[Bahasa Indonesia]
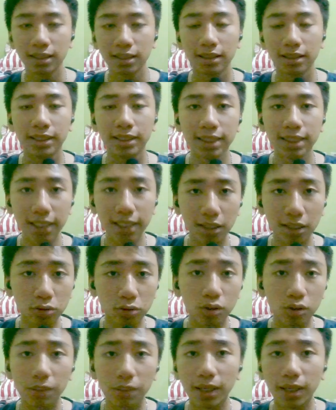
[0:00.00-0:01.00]
di sini aku
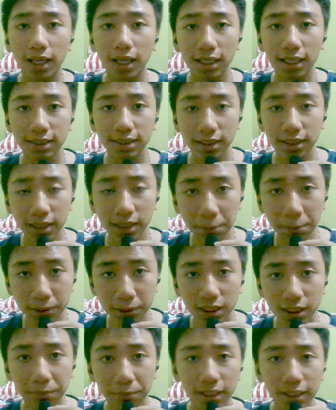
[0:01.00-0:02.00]
juga bakal kasih
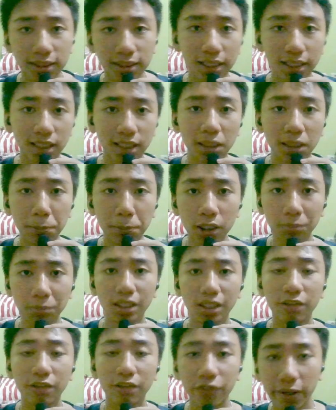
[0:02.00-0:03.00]
tips gimana cara ngebuild
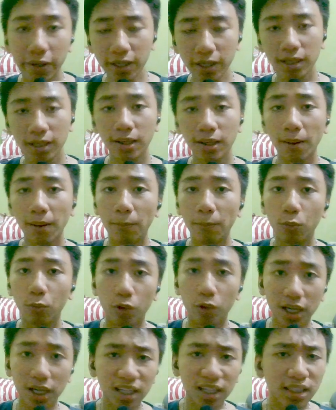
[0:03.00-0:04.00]
minivan
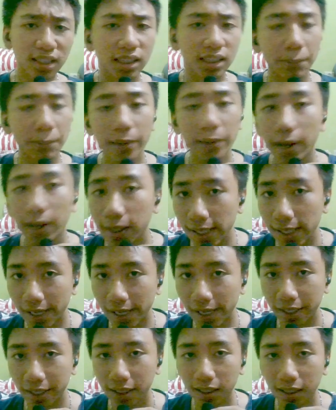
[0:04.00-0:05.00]
murah tapi
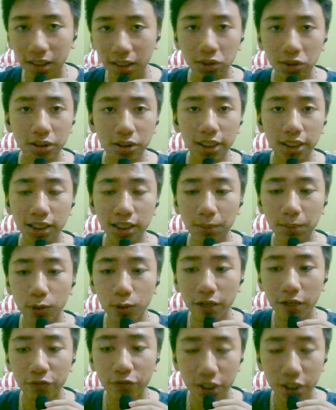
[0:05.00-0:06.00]
elegan langsung aja kita
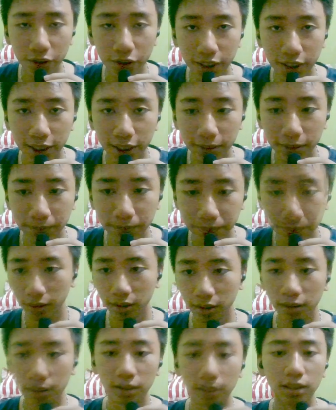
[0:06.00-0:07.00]
mulai videonya
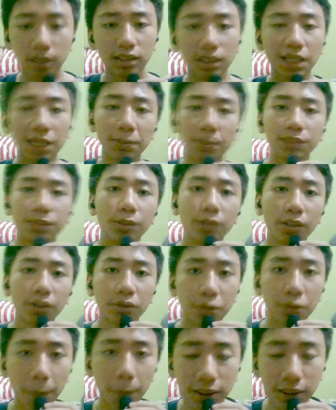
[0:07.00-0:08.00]
tapi sebelum
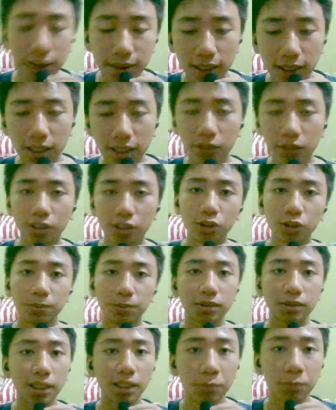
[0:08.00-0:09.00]
itu pastikan kalian udah
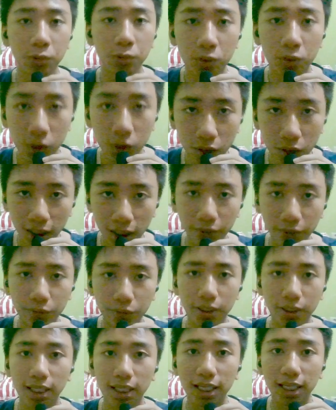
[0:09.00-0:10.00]
subscribe dulu
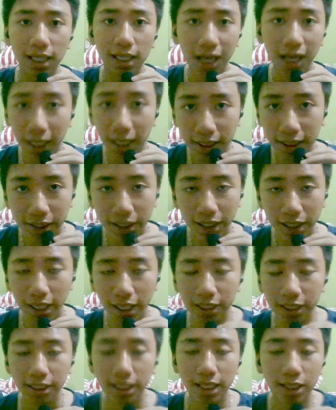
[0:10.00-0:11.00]
kalian udah nge-like dan
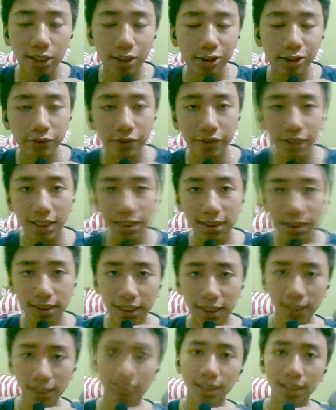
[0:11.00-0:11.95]
kalian nyalain notifikasinya